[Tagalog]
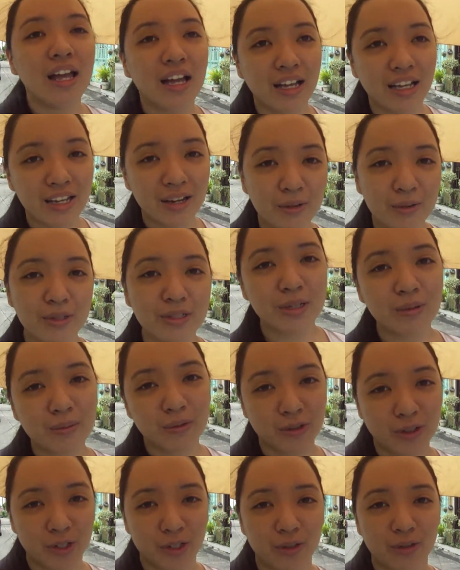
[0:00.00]
Kinausap
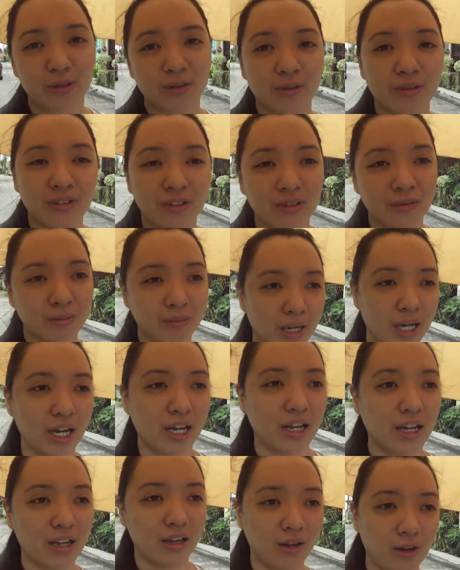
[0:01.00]
ko yung
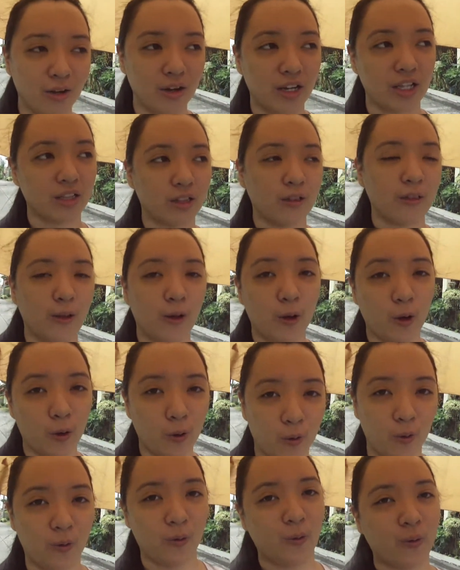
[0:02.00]
mga lola at lolo
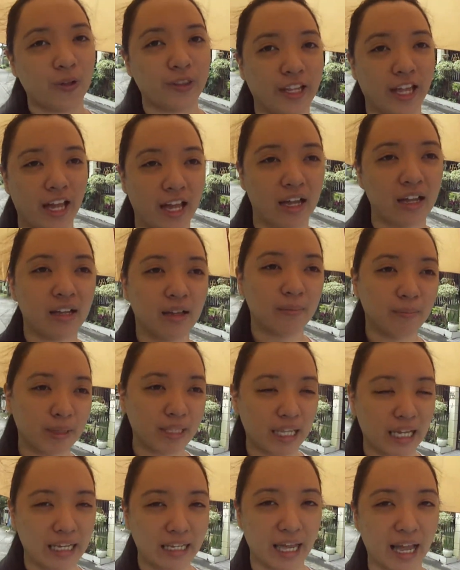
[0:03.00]
ko na
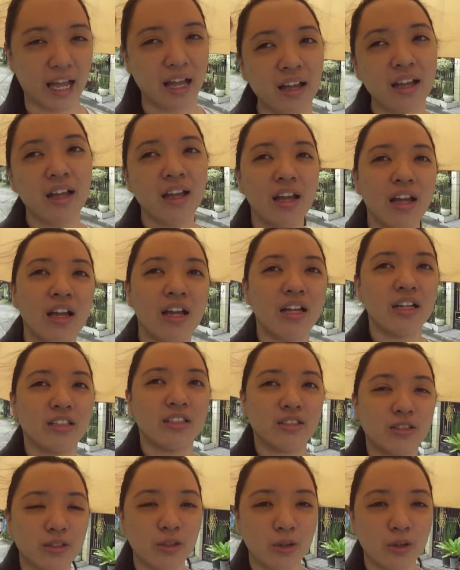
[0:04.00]
patay na. Tapos